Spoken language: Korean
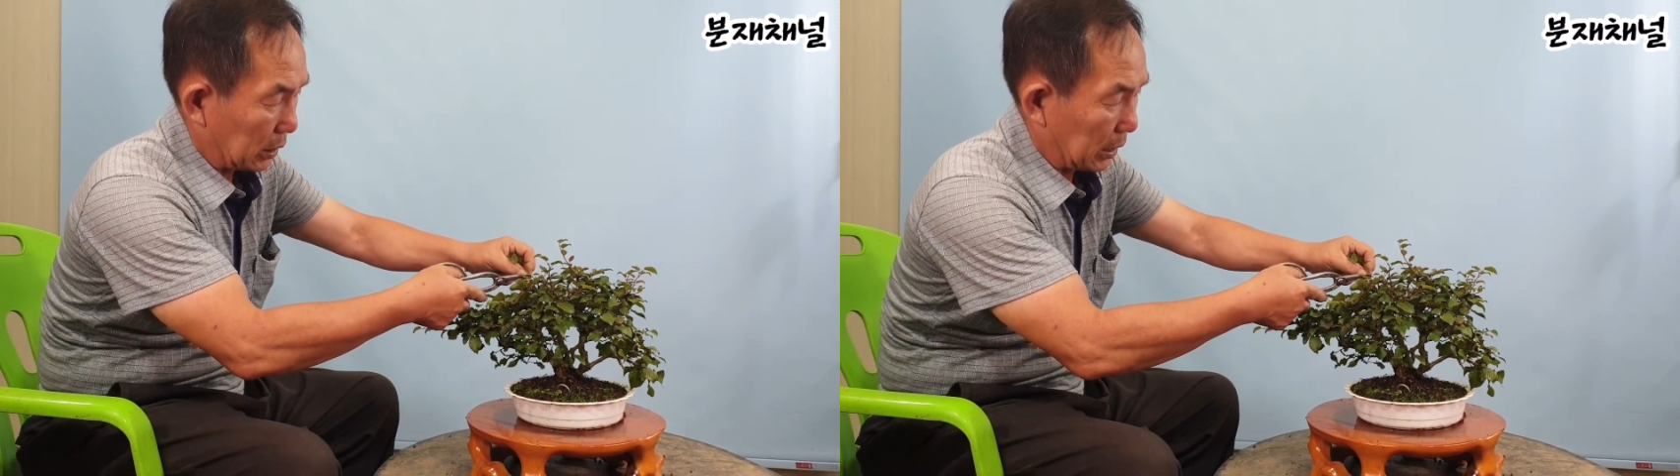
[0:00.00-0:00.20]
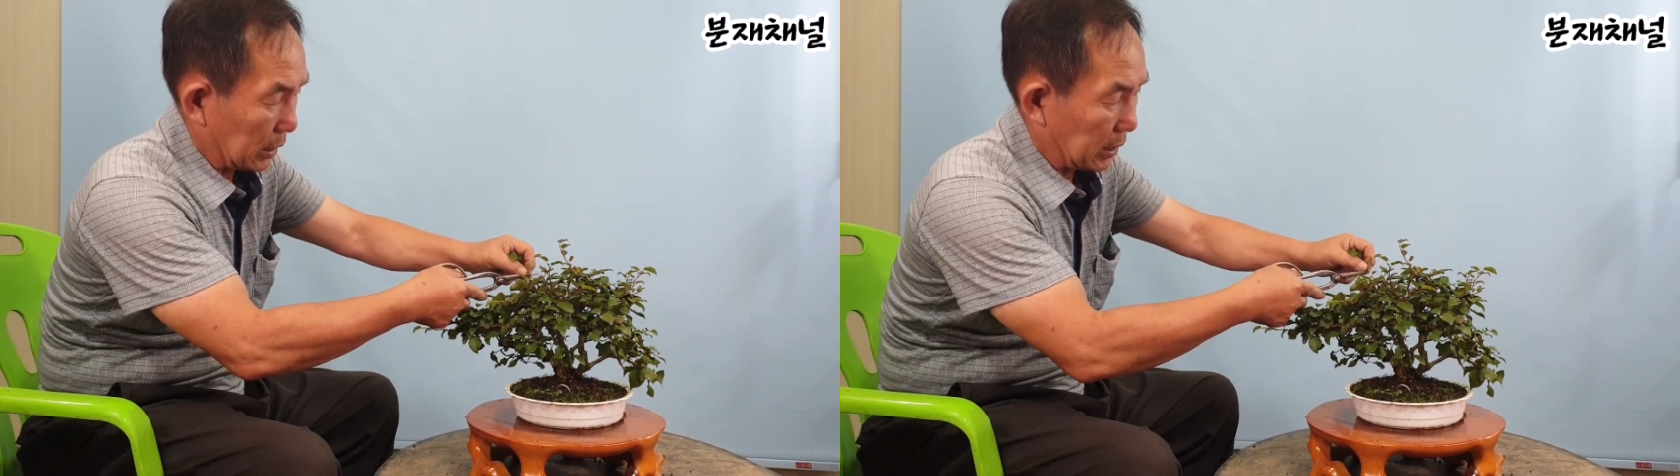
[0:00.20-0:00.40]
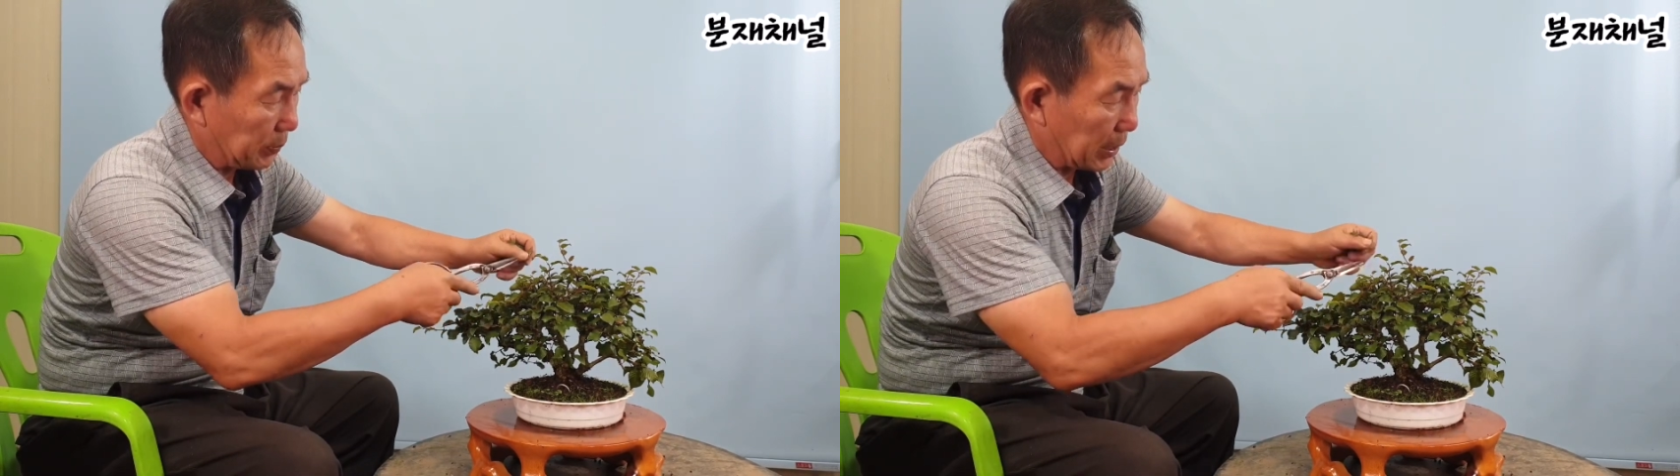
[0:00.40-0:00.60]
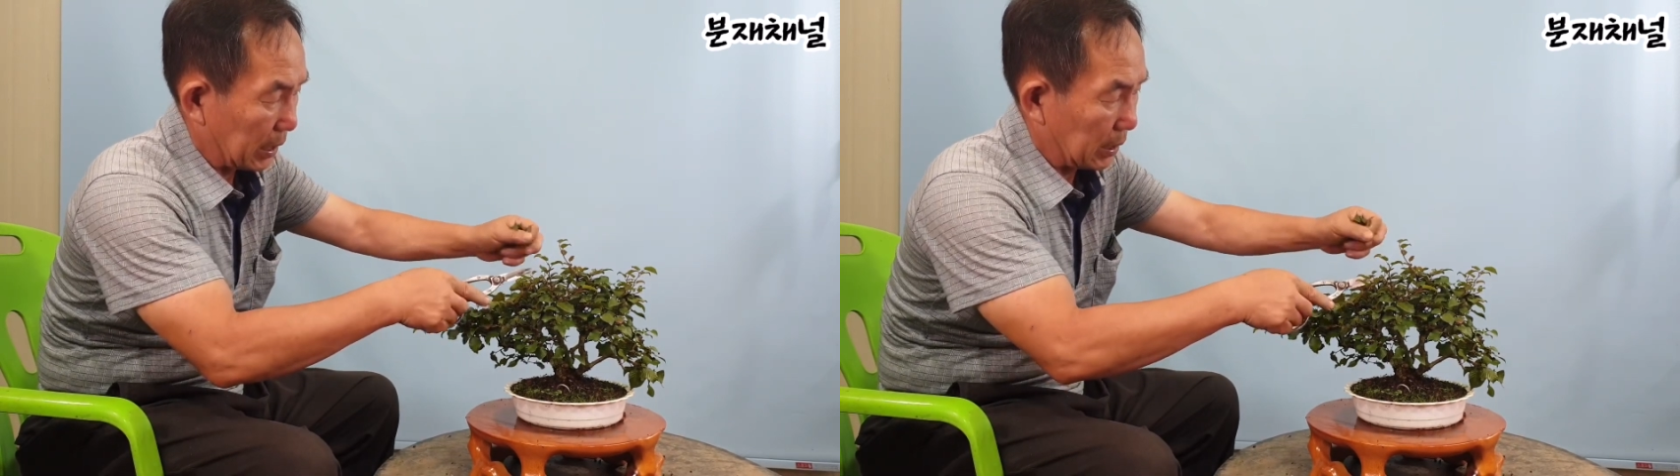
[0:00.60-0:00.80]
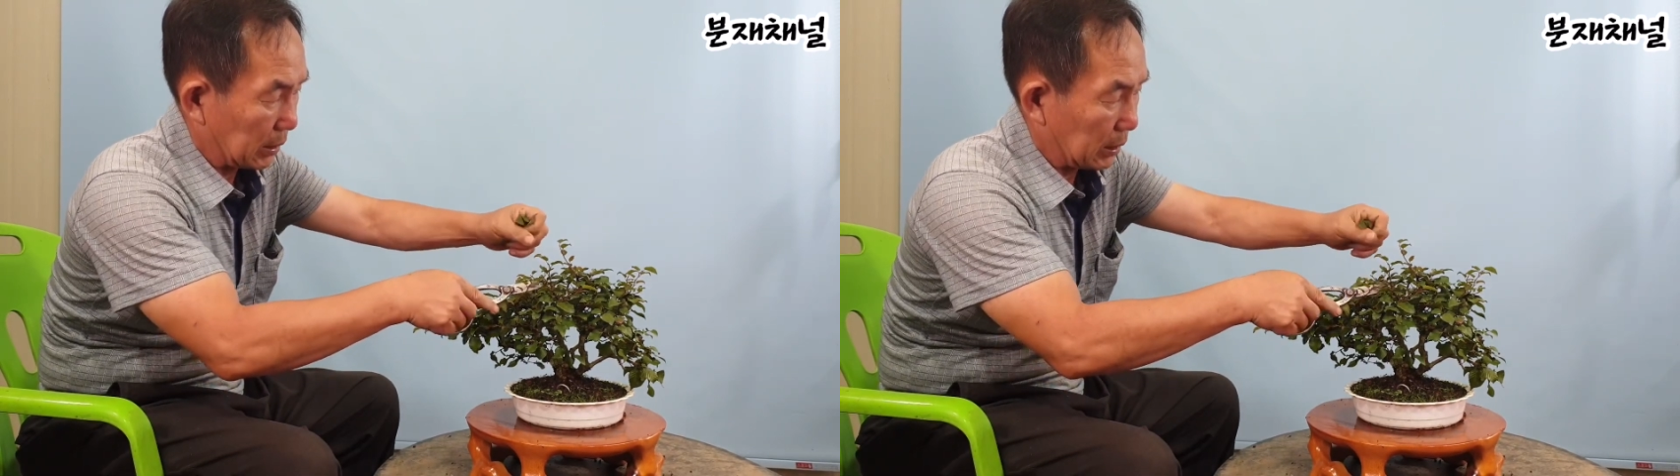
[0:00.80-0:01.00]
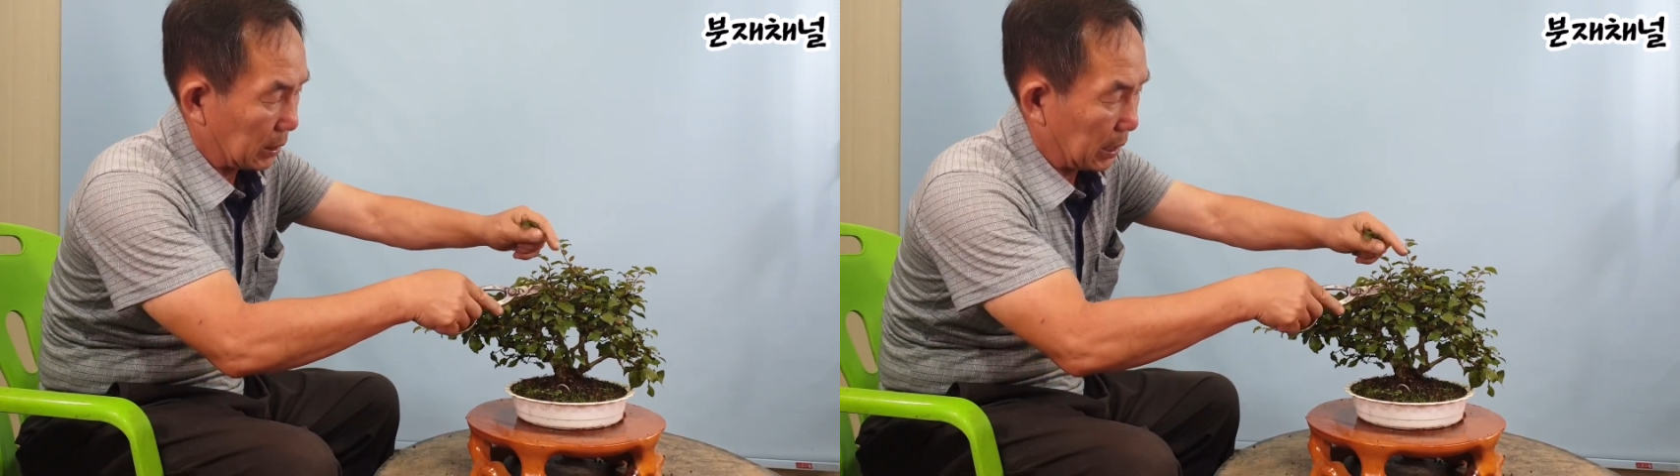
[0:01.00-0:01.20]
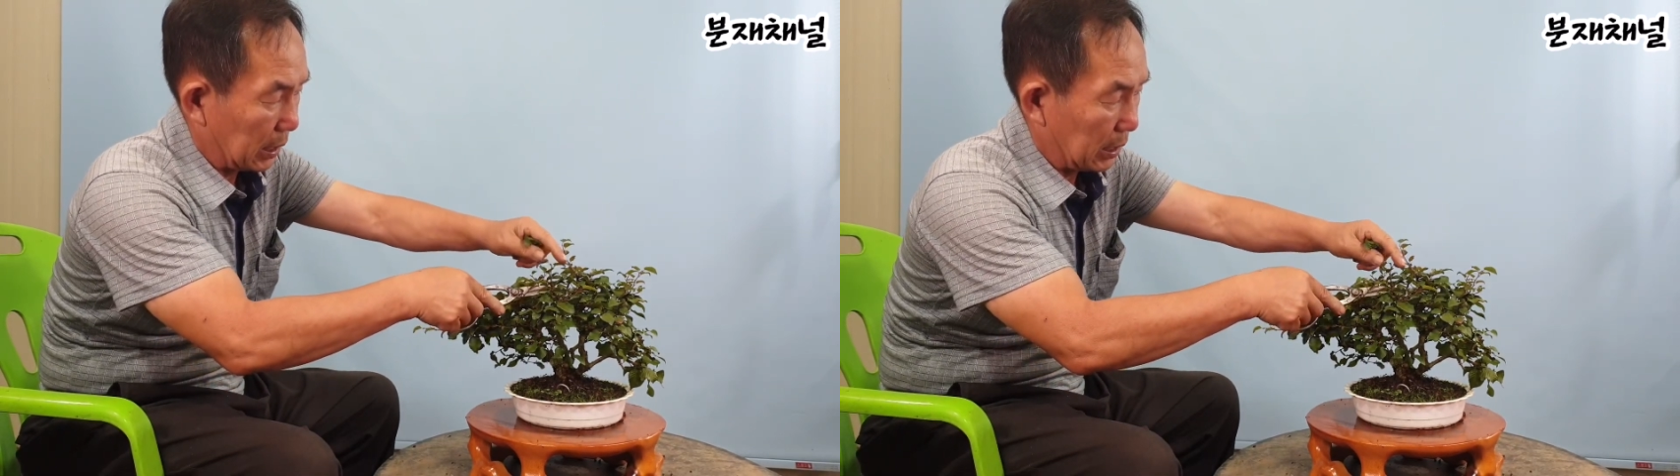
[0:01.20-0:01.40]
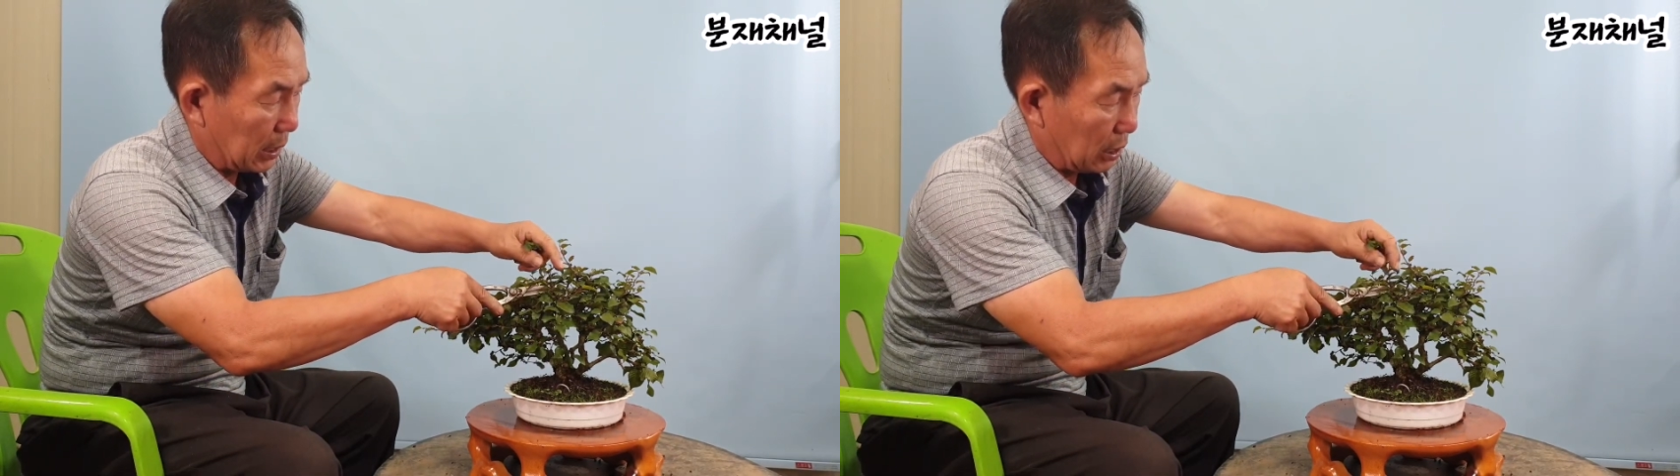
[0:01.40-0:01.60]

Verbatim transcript: 그러니까 14년 전에